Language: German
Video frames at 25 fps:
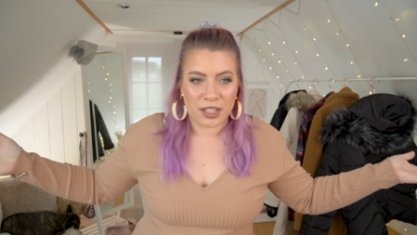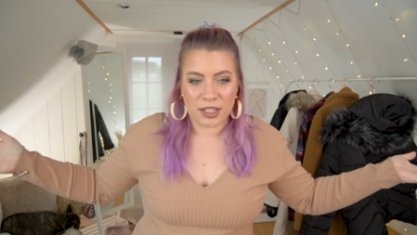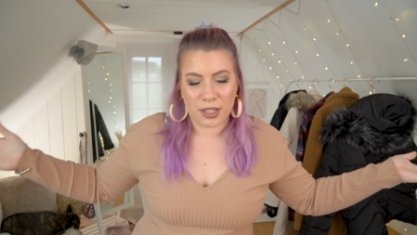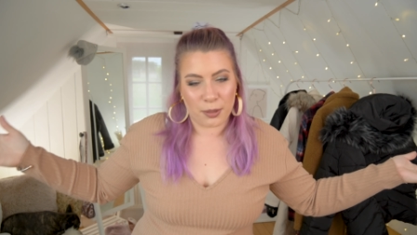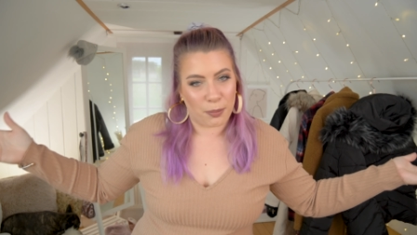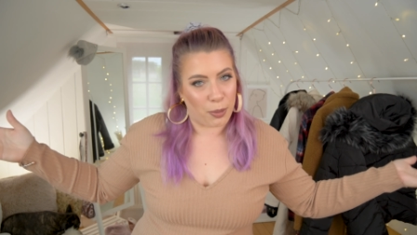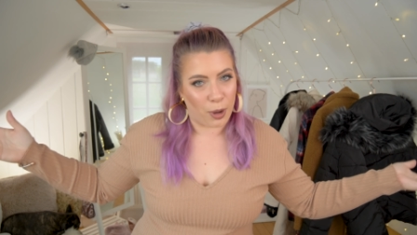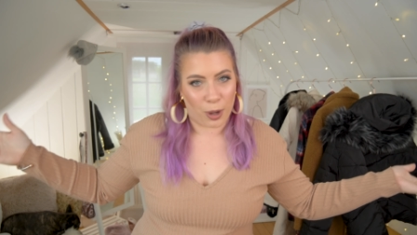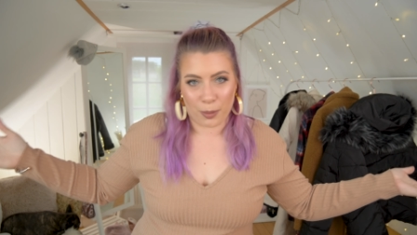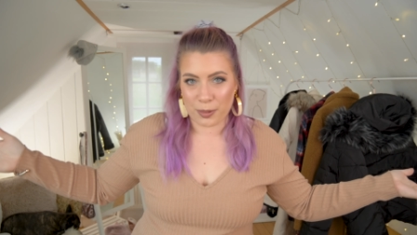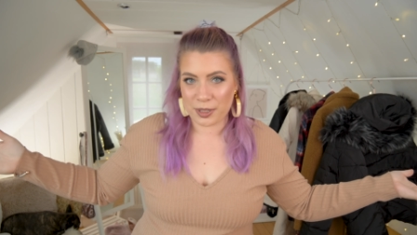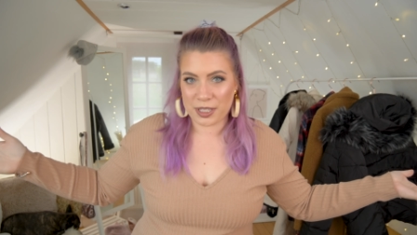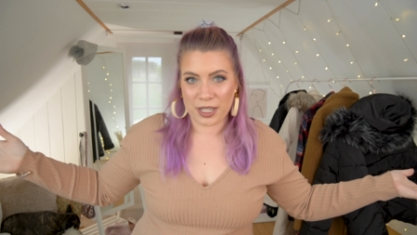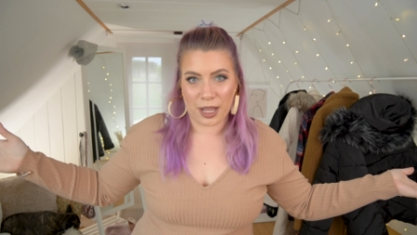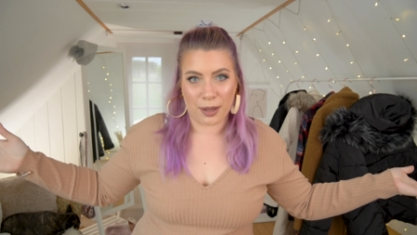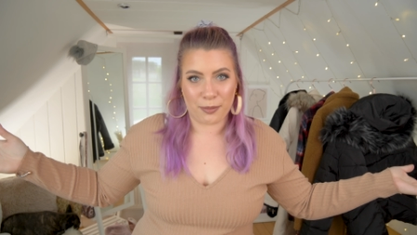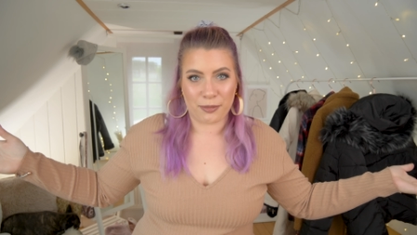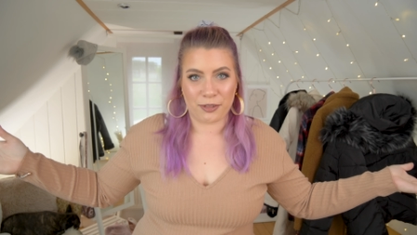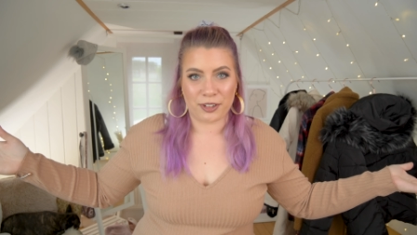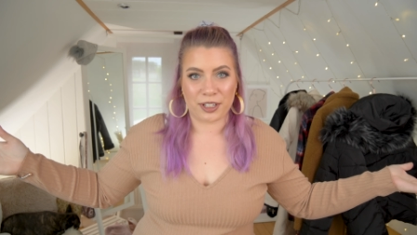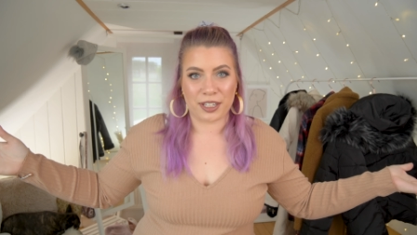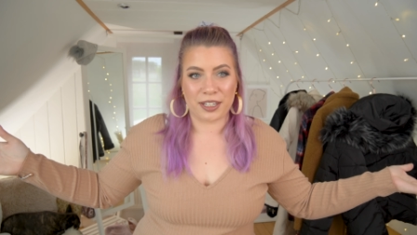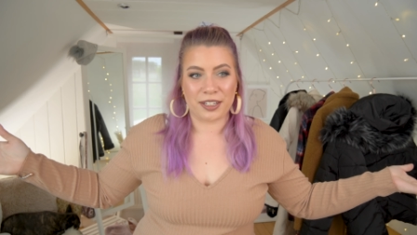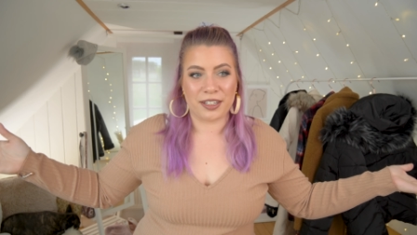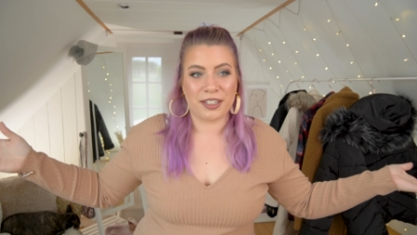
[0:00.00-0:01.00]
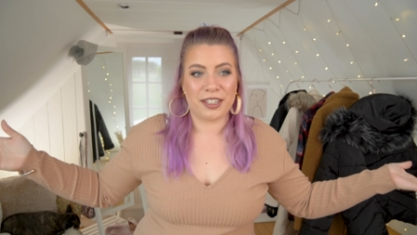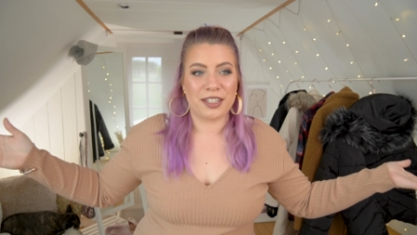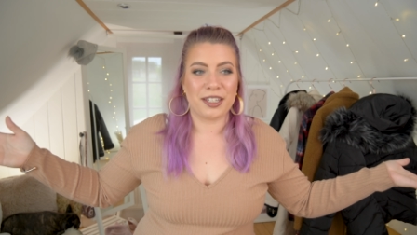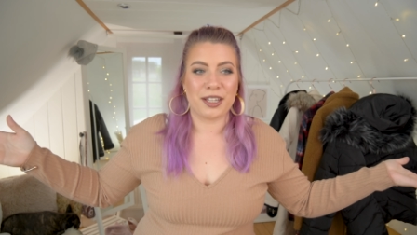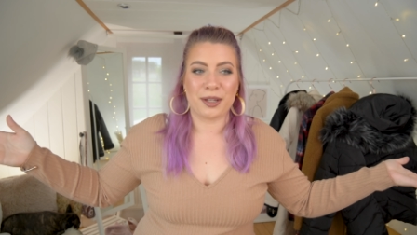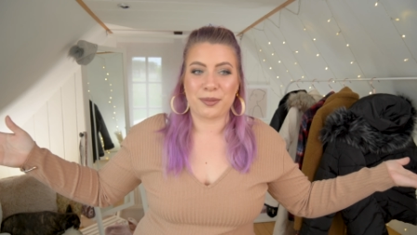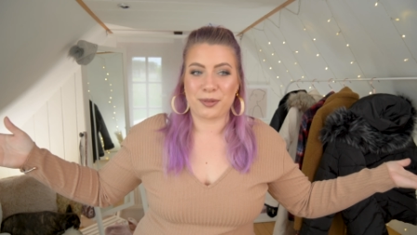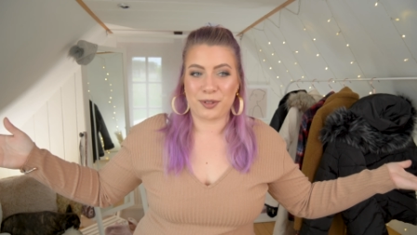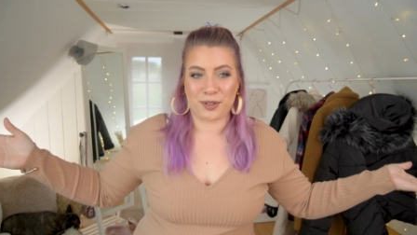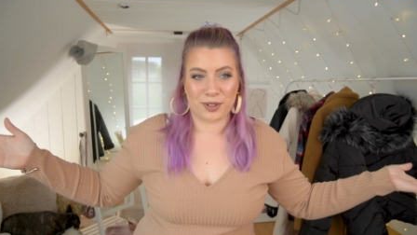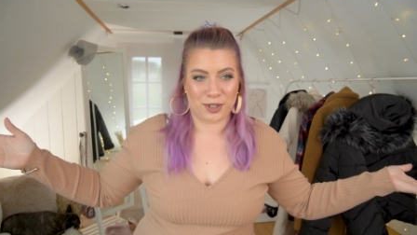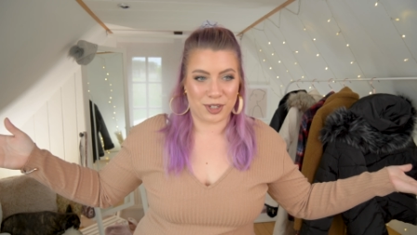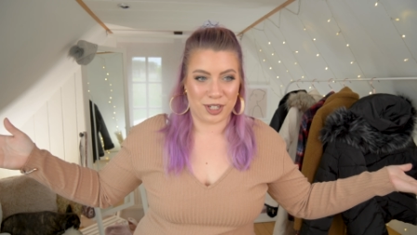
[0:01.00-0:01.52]
The Poppes abfrieren. Ich
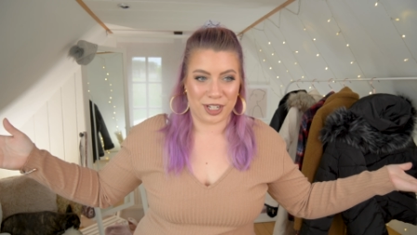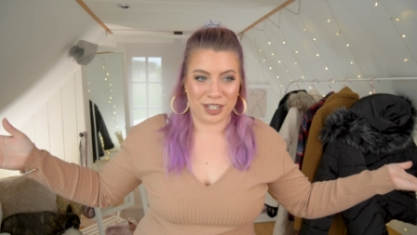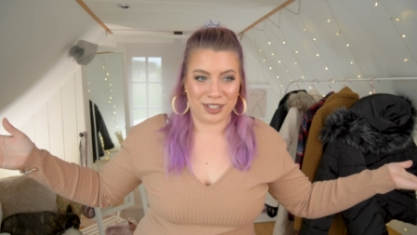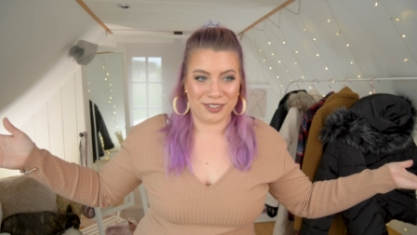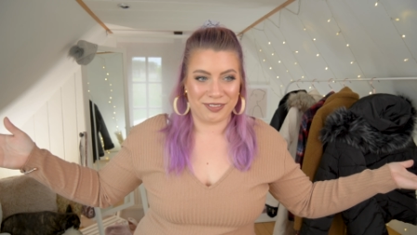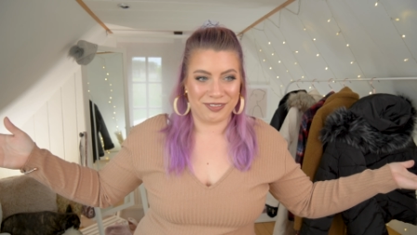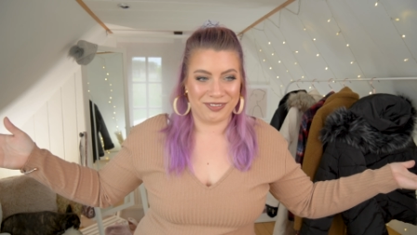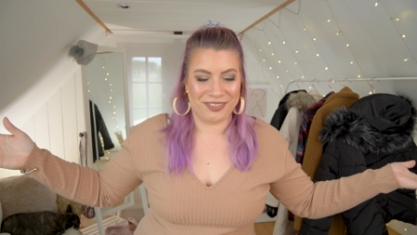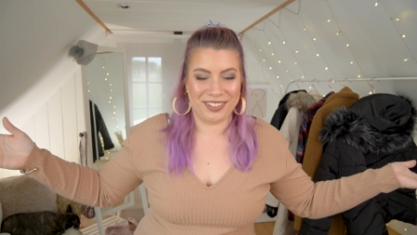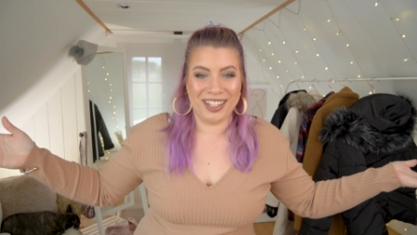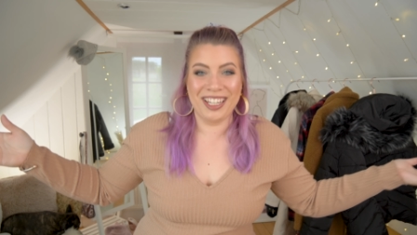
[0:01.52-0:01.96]
hab's verstanden.